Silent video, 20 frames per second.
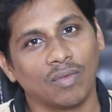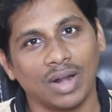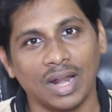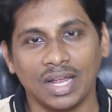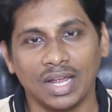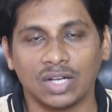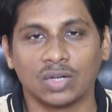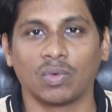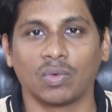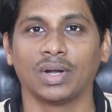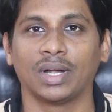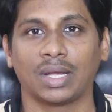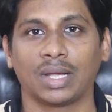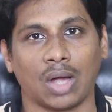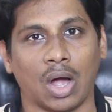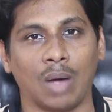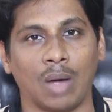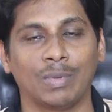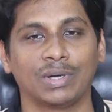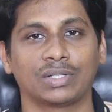వల్ల ఇటువంటి
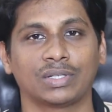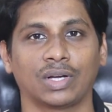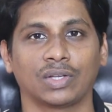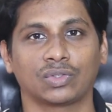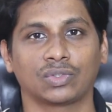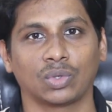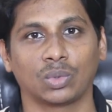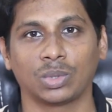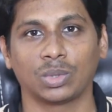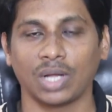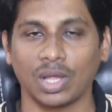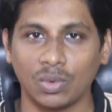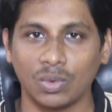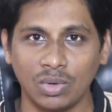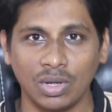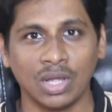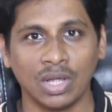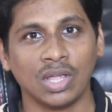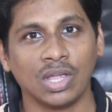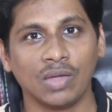కామెంట్స్ రాస్తూ ఉంటారు
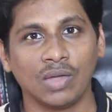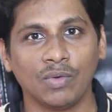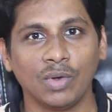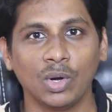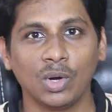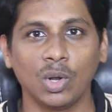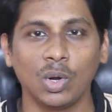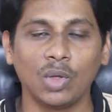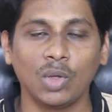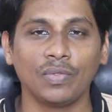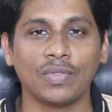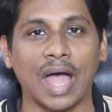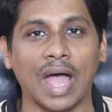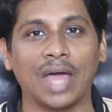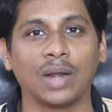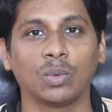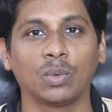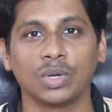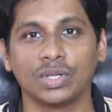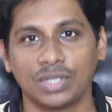ఈ వీడియోలో
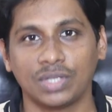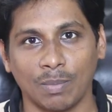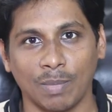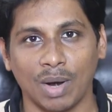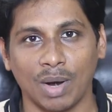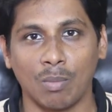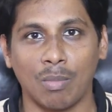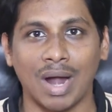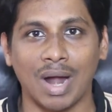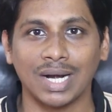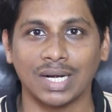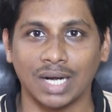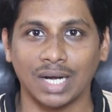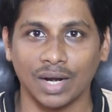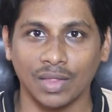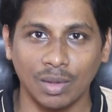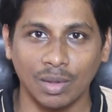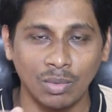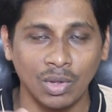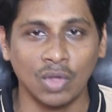దాని గురించే మనం
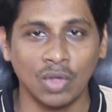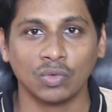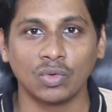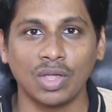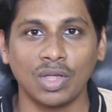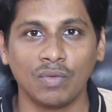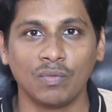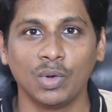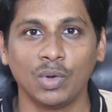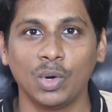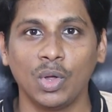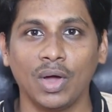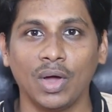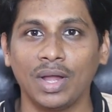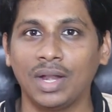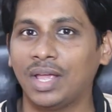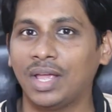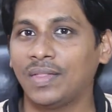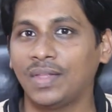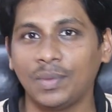మాట్లాడదాం సో ఈ వీడియో
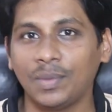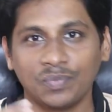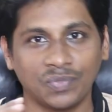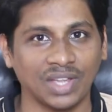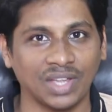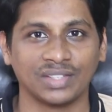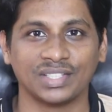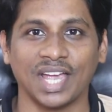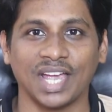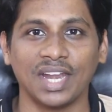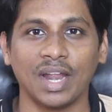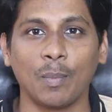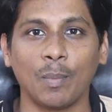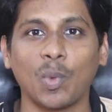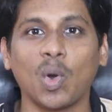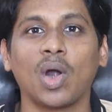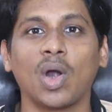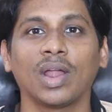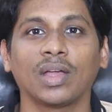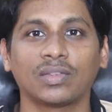అనేది చైనా
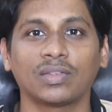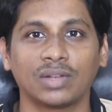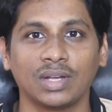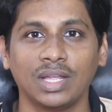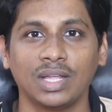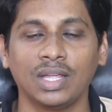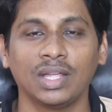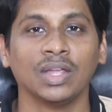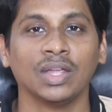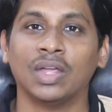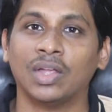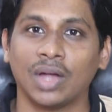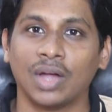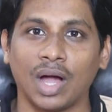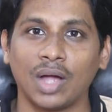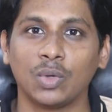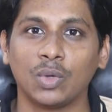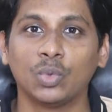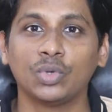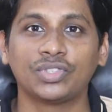ప్రోడక్ట్స్ని
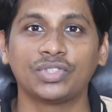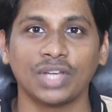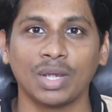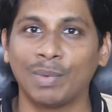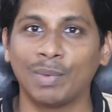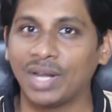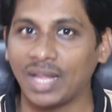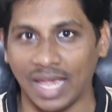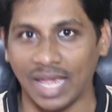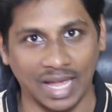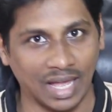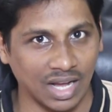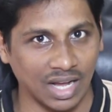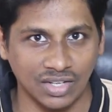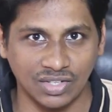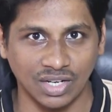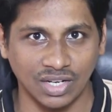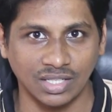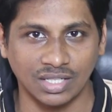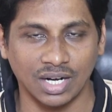యూజ్ చేయమని
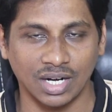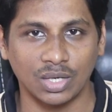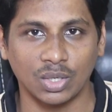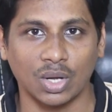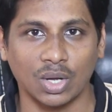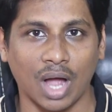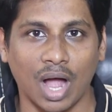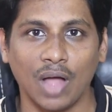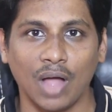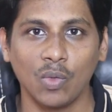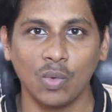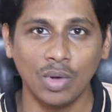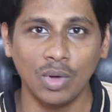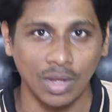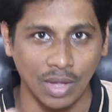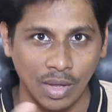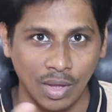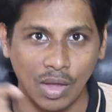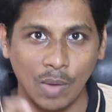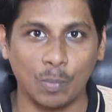ఎంకరేజ్ చేసినట్టు కాదు
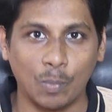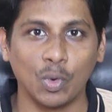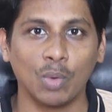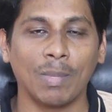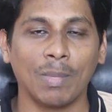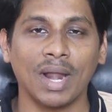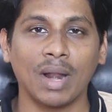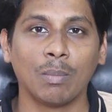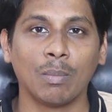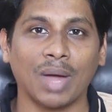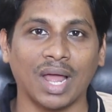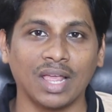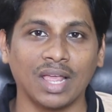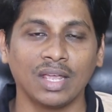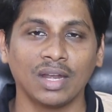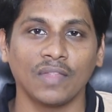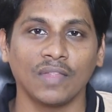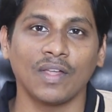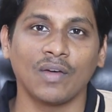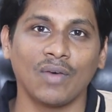ఇప్పుడు మన
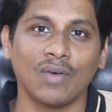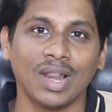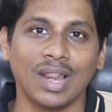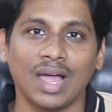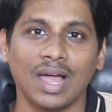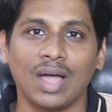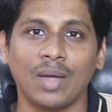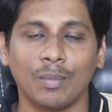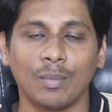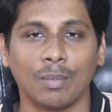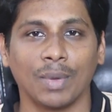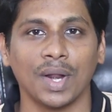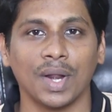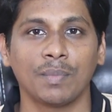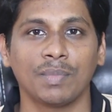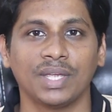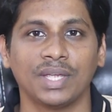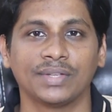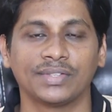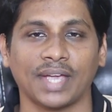బలహీనత వల్ల మనం
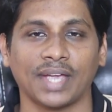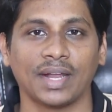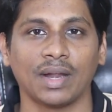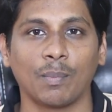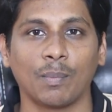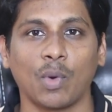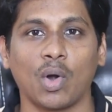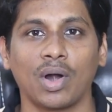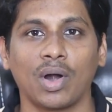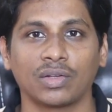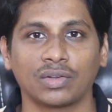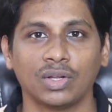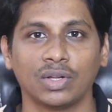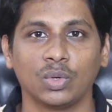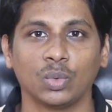ఈ చైనా ని